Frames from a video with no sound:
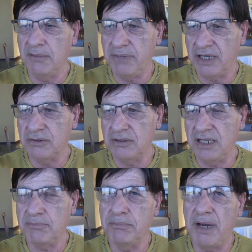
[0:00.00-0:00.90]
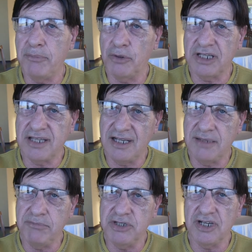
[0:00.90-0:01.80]
che partono dai Babbo Natale
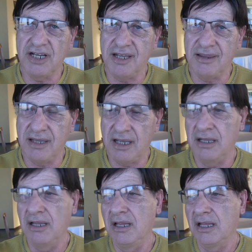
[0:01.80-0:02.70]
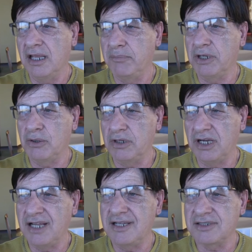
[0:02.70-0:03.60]
in bicicletta che
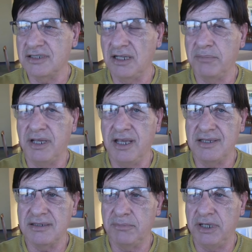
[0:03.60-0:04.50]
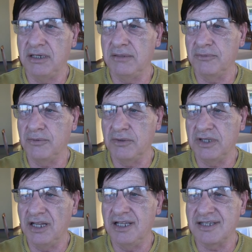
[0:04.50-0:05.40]
percorrerà le strade del paese per mh, mm,
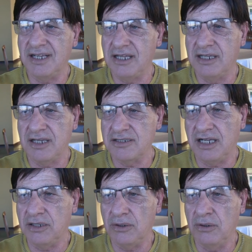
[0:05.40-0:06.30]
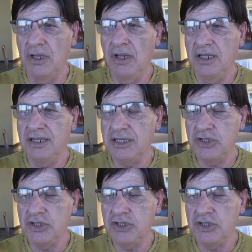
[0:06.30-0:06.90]
delle serate che saranno una